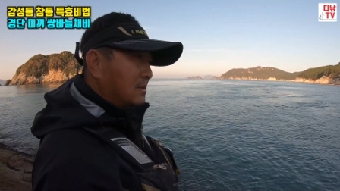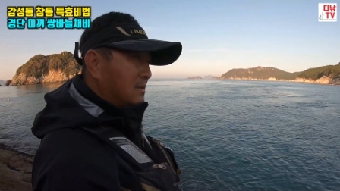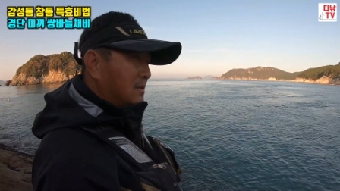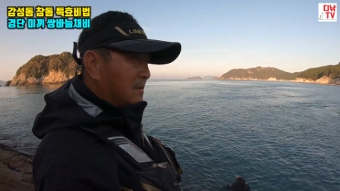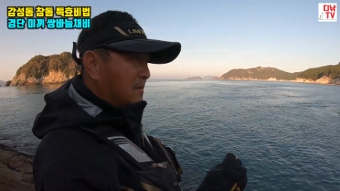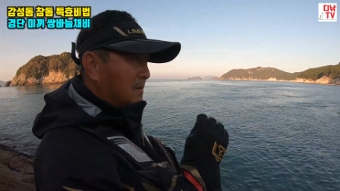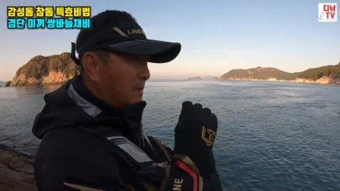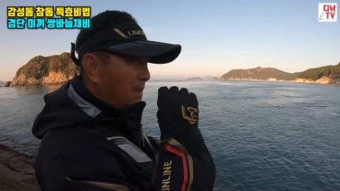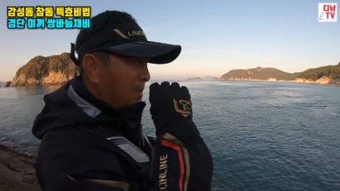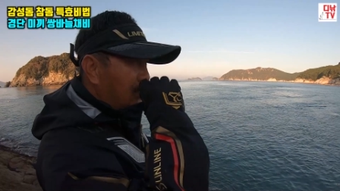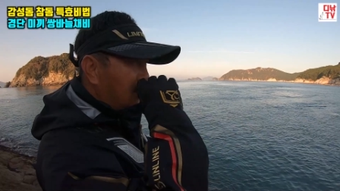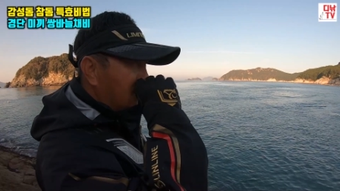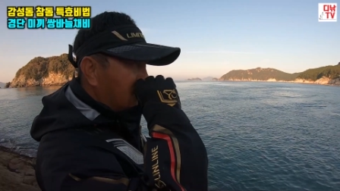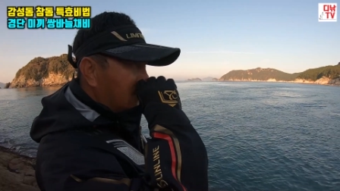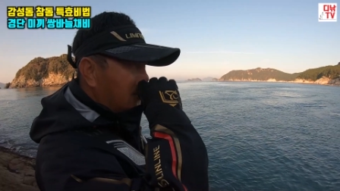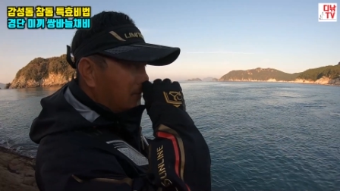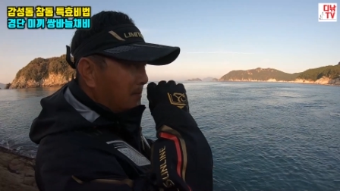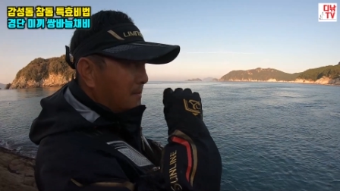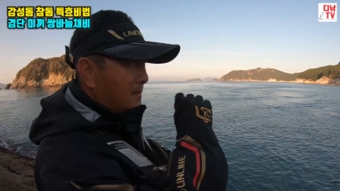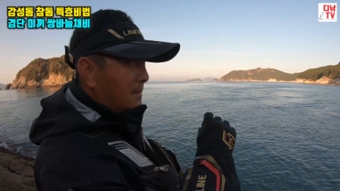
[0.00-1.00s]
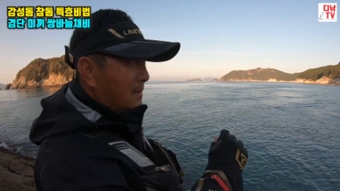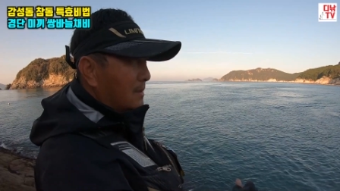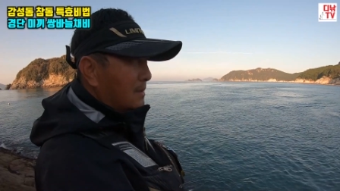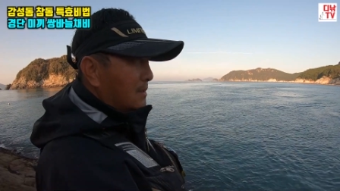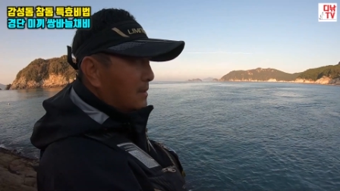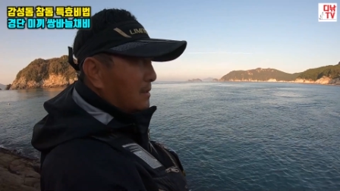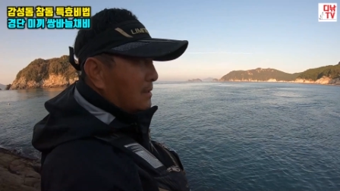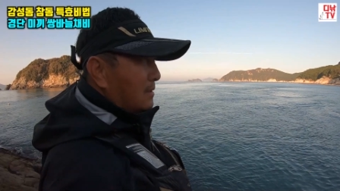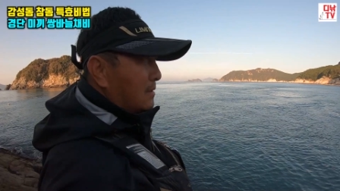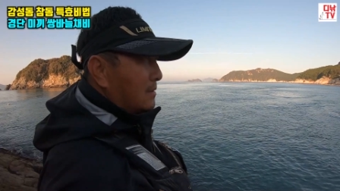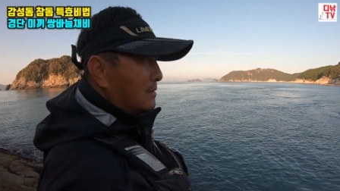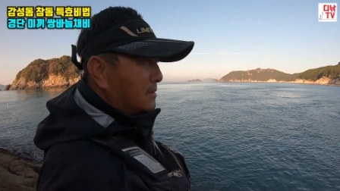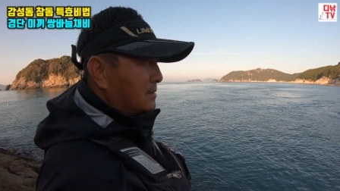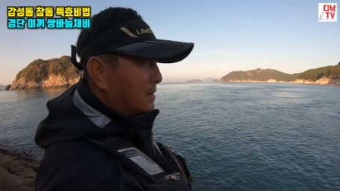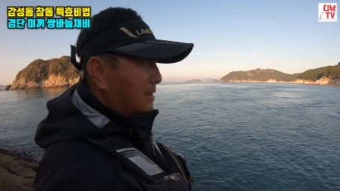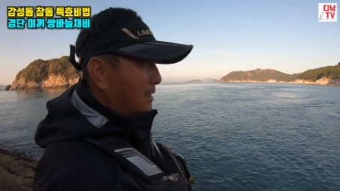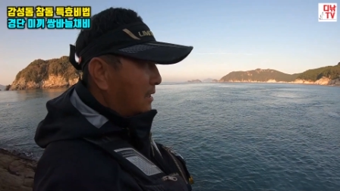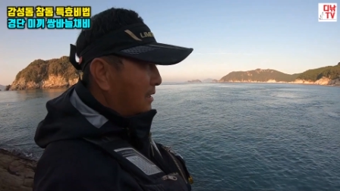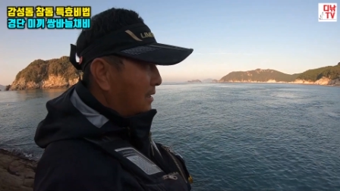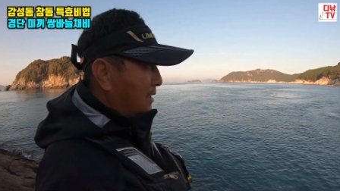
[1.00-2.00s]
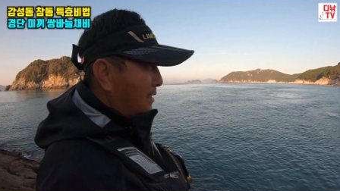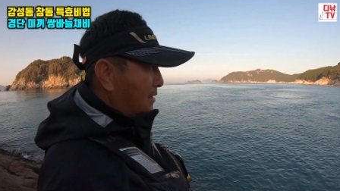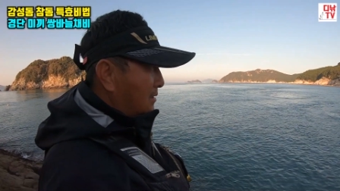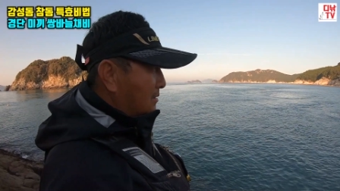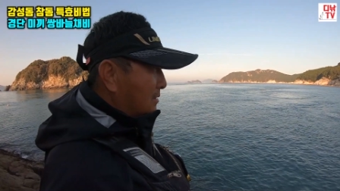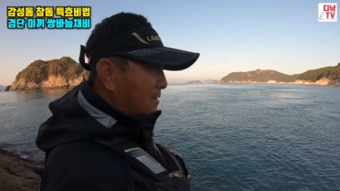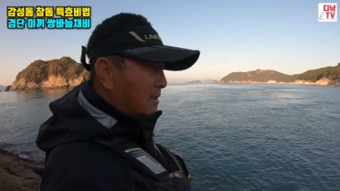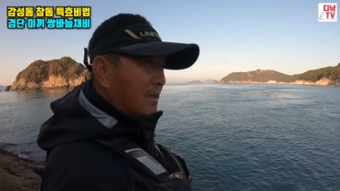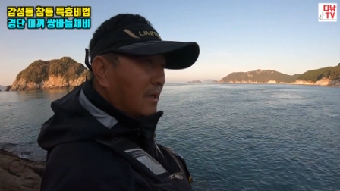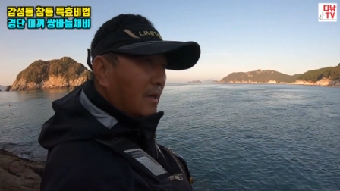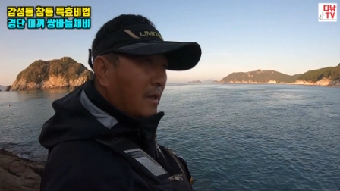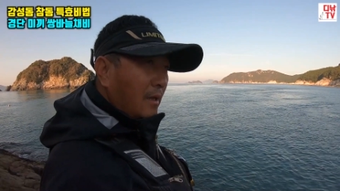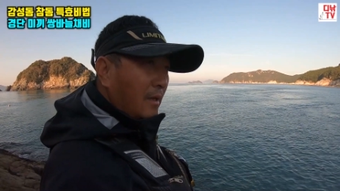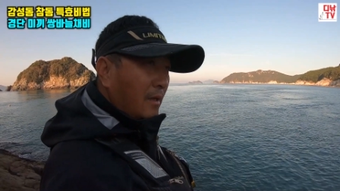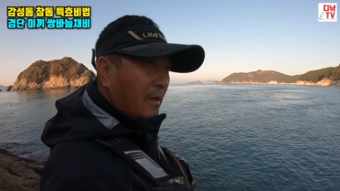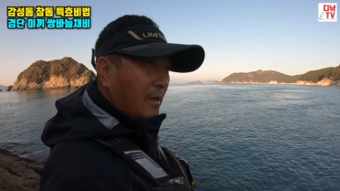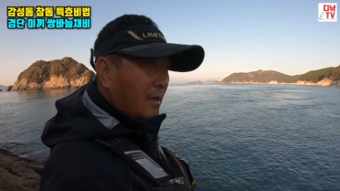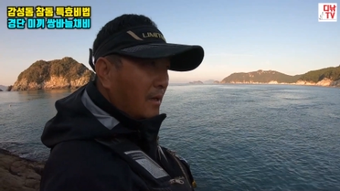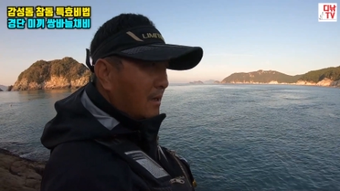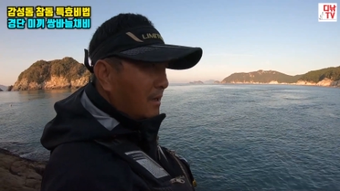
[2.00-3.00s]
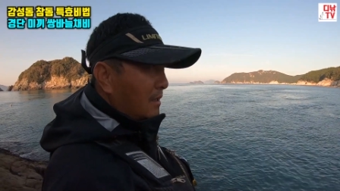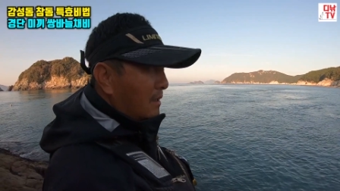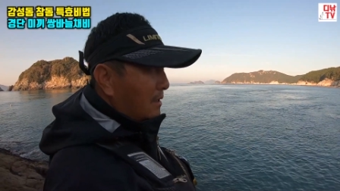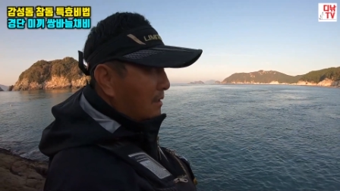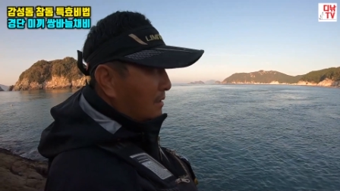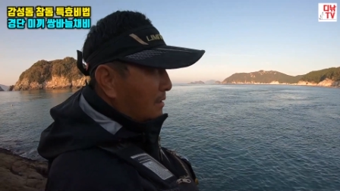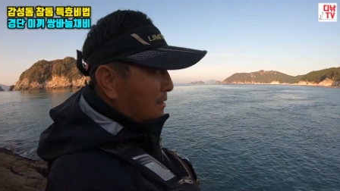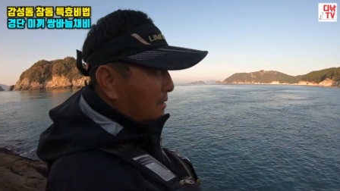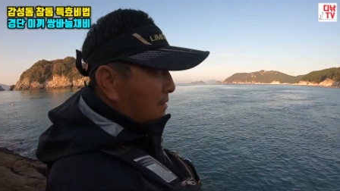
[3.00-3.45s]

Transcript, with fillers: 정말 좀 이제 하나 느끼게 된게 예.